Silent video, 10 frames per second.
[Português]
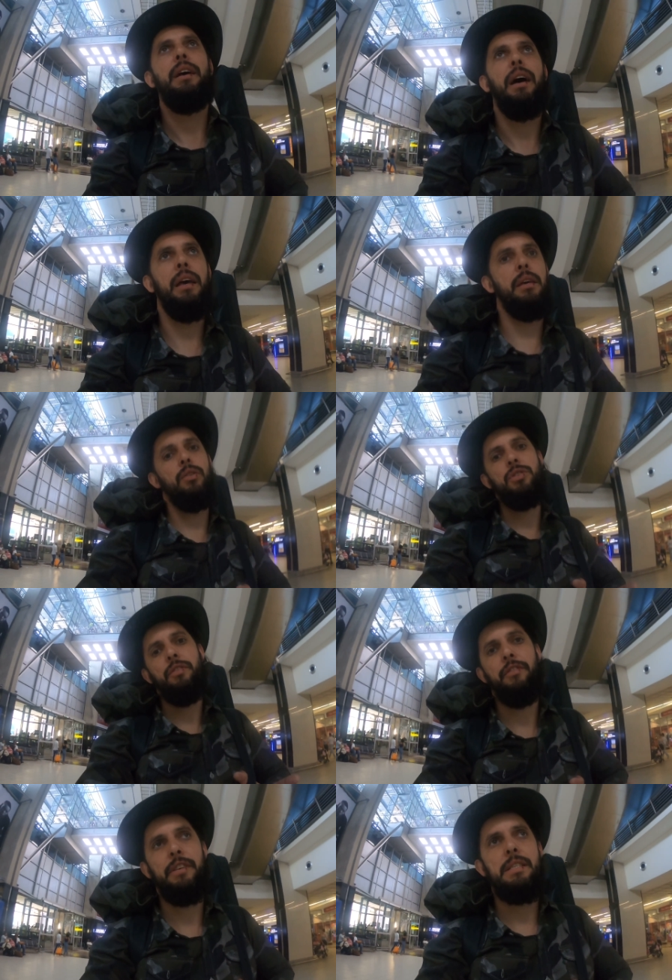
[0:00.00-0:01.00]
Aí que eu
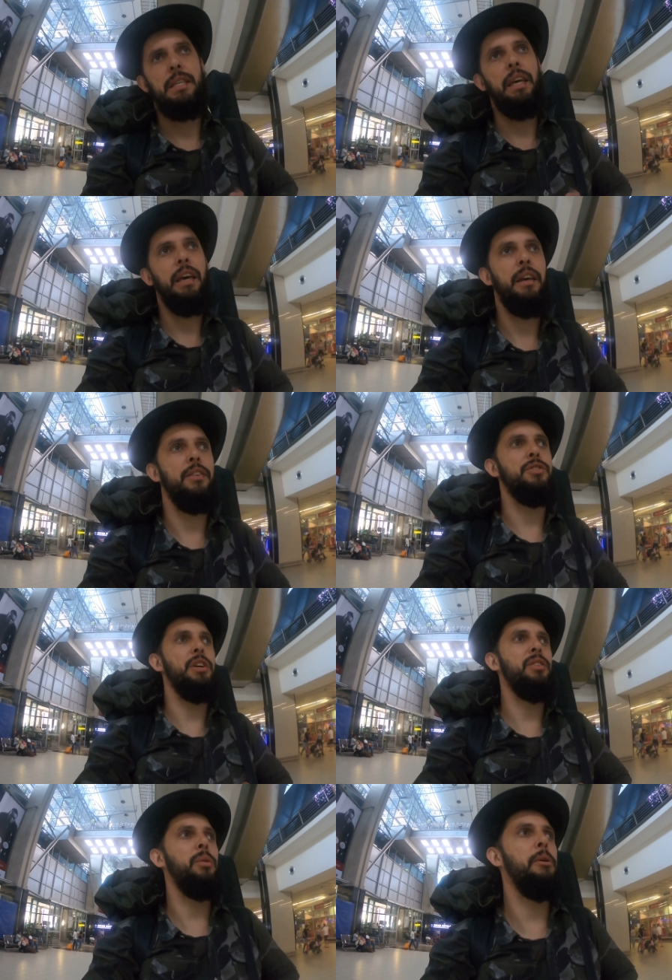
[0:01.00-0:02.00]
tive que fazer? Eu
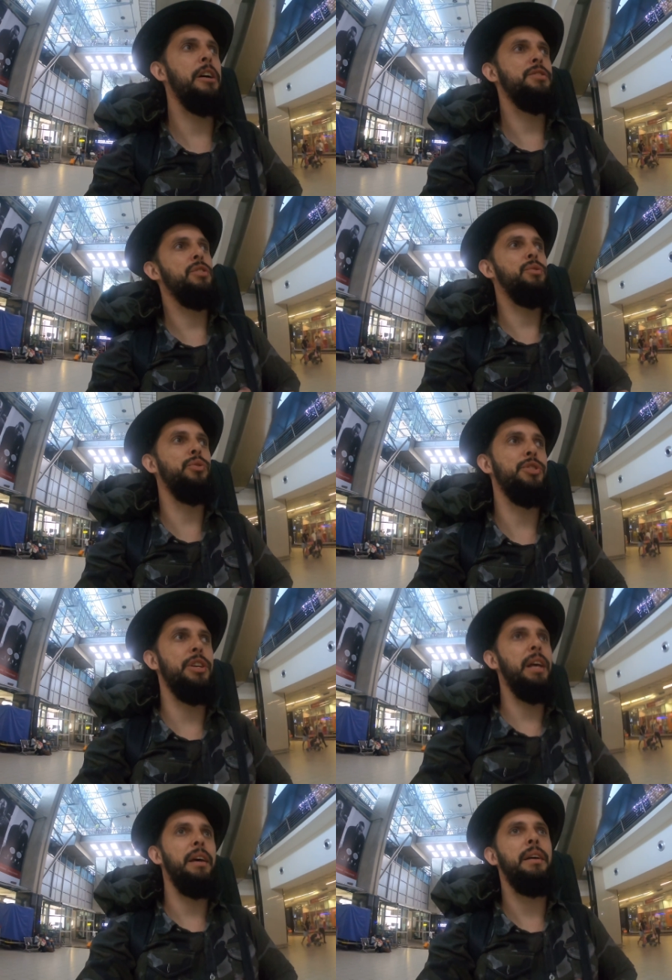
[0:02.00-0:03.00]
tinha que tomar uma atitude,
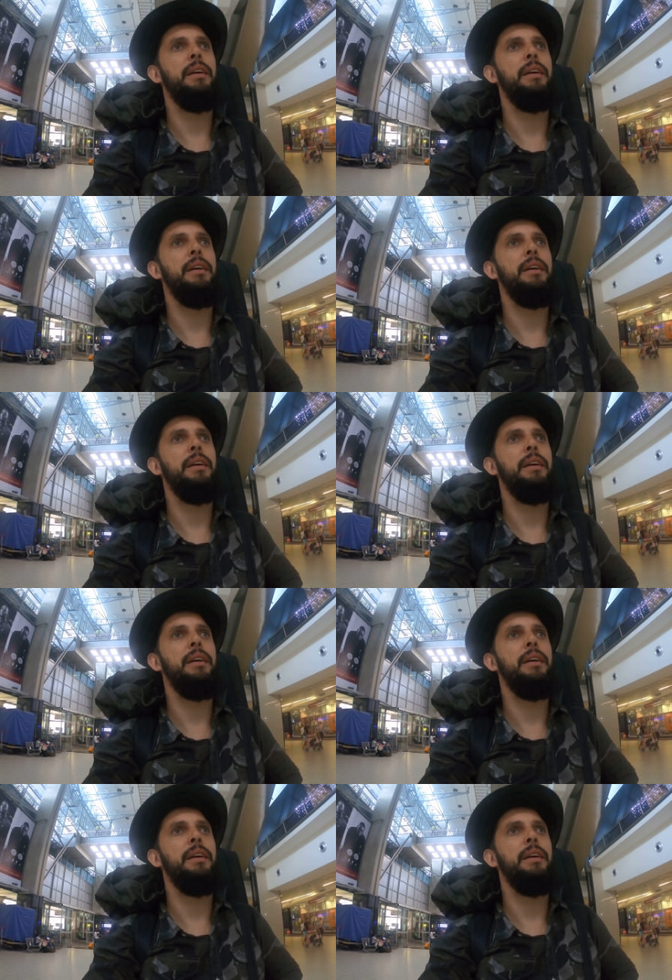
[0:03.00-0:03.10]
né?